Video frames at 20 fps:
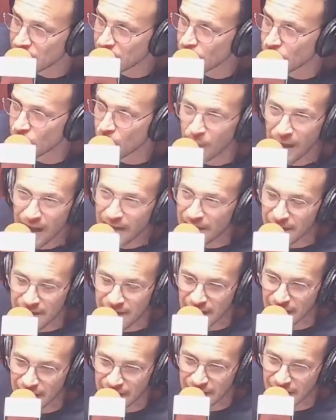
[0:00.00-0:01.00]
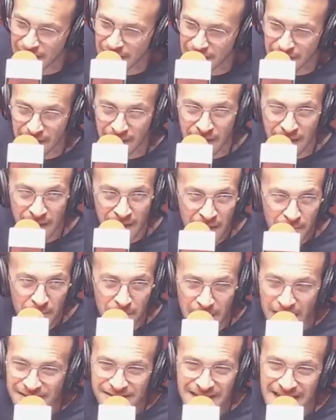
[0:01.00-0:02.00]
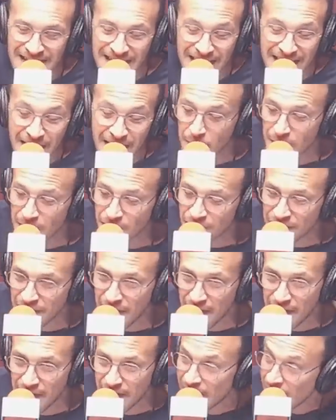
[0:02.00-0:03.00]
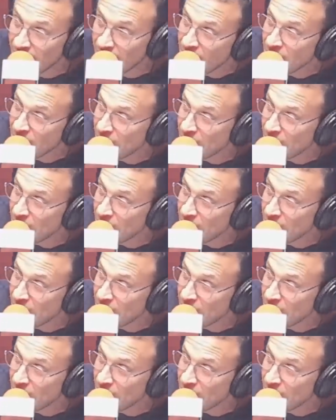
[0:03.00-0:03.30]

no va a dejar que Brasil le dé ventaja